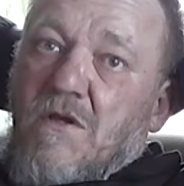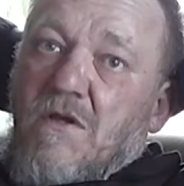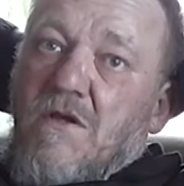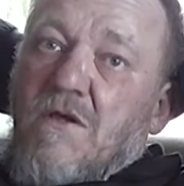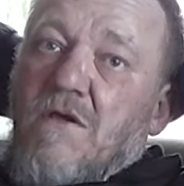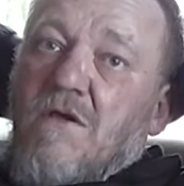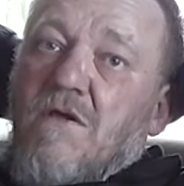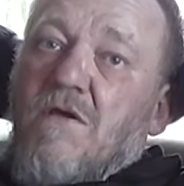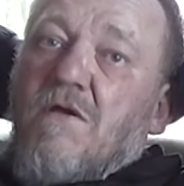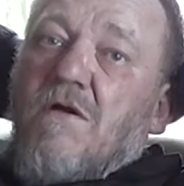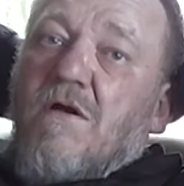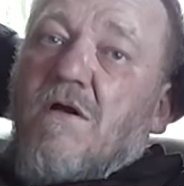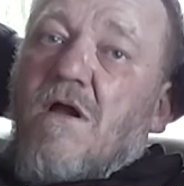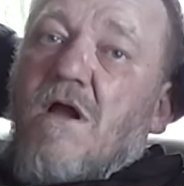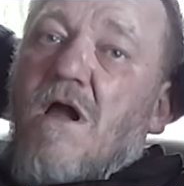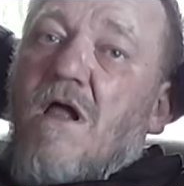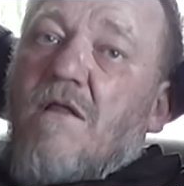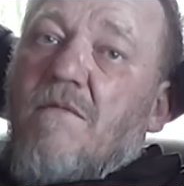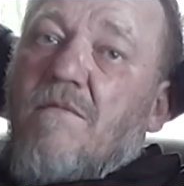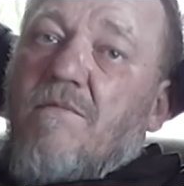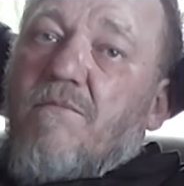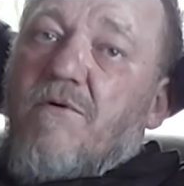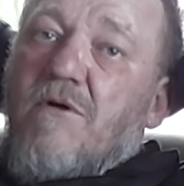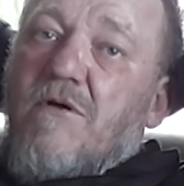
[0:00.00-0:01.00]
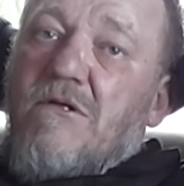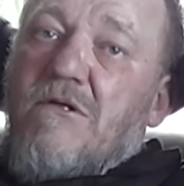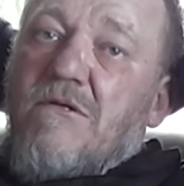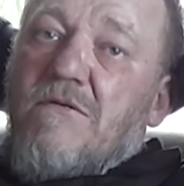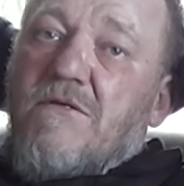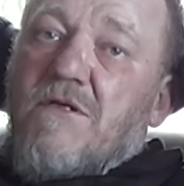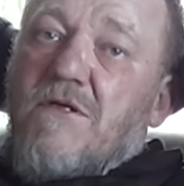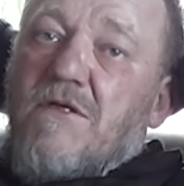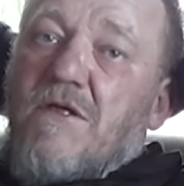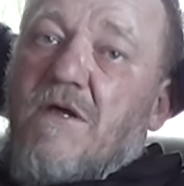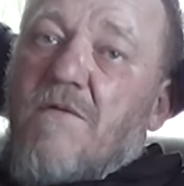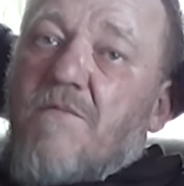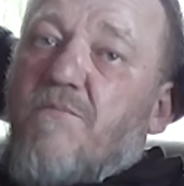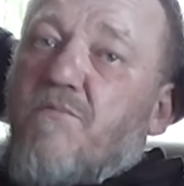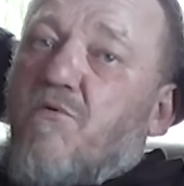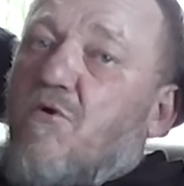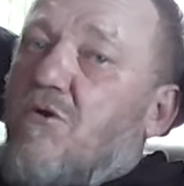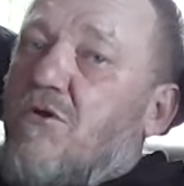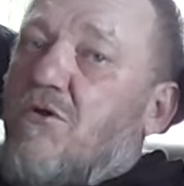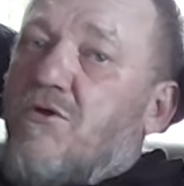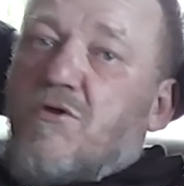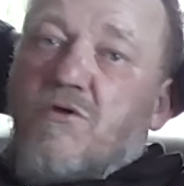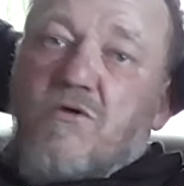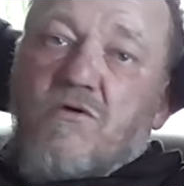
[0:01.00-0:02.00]
Да. Иран был тогда
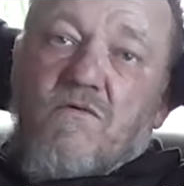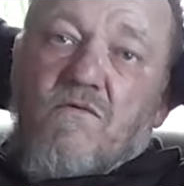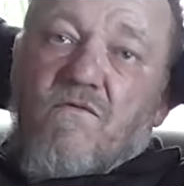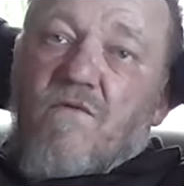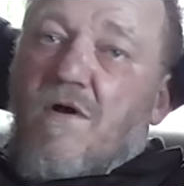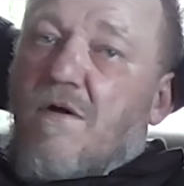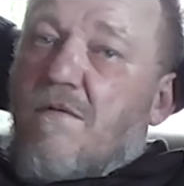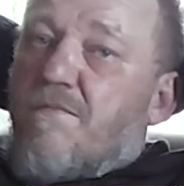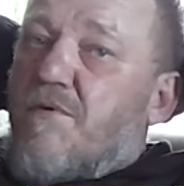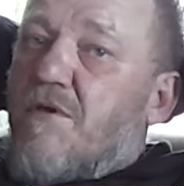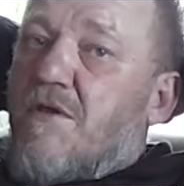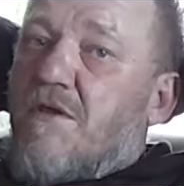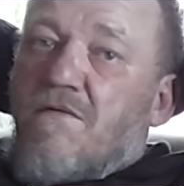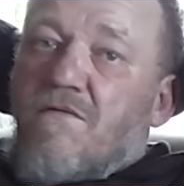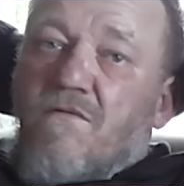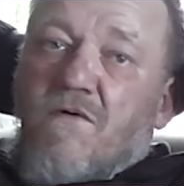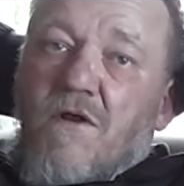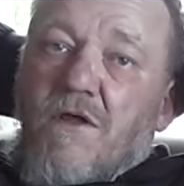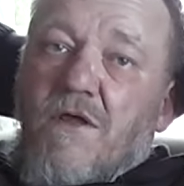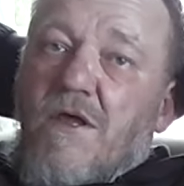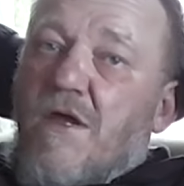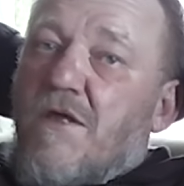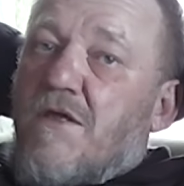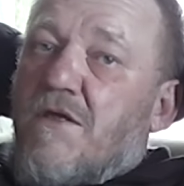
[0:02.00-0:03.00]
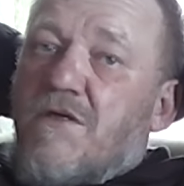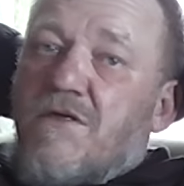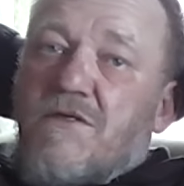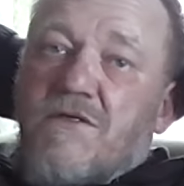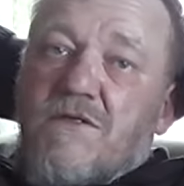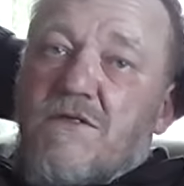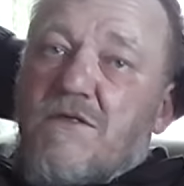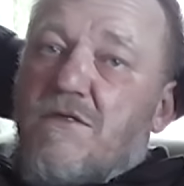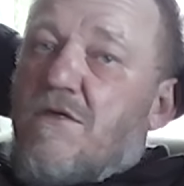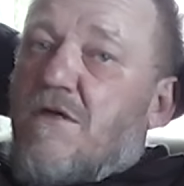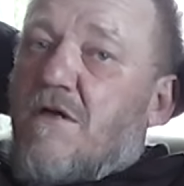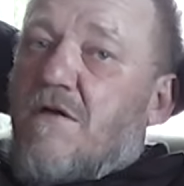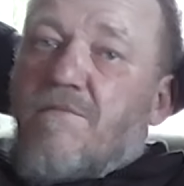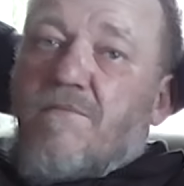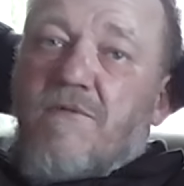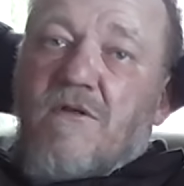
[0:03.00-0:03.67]
полностью в орбите влияния СССР.